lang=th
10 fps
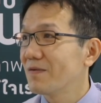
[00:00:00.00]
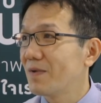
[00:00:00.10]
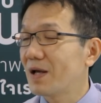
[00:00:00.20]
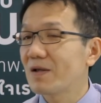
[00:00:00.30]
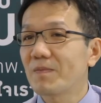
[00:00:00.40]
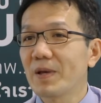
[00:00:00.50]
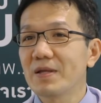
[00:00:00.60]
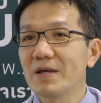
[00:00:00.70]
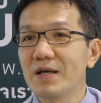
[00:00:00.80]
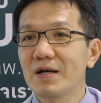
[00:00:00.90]
เวลาเราเป็น
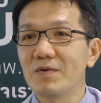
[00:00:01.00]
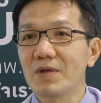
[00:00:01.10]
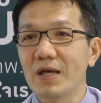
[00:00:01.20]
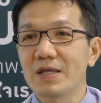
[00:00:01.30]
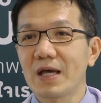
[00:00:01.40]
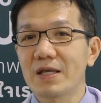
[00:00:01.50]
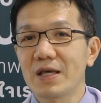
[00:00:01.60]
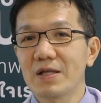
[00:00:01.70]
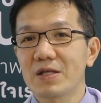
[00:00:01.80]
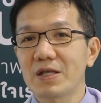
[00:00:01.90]
เยอะๆหยุดหายใจอย่าง
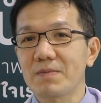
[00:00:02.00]
เช่น